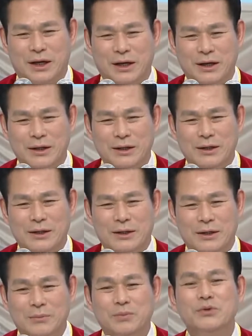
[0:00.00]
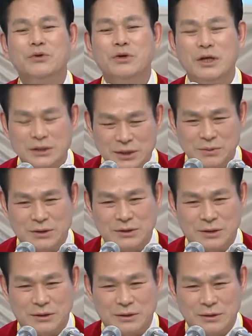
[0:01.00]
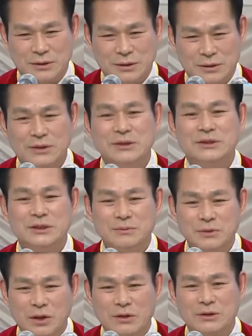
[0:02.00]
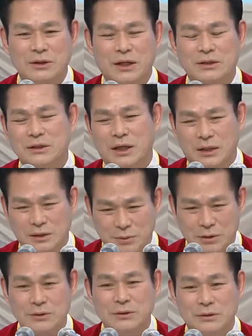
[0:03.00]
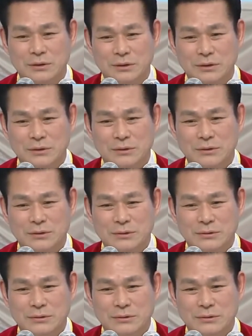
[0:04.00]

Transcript: もないならどれほどいいでしょうか。それが祝福ですね。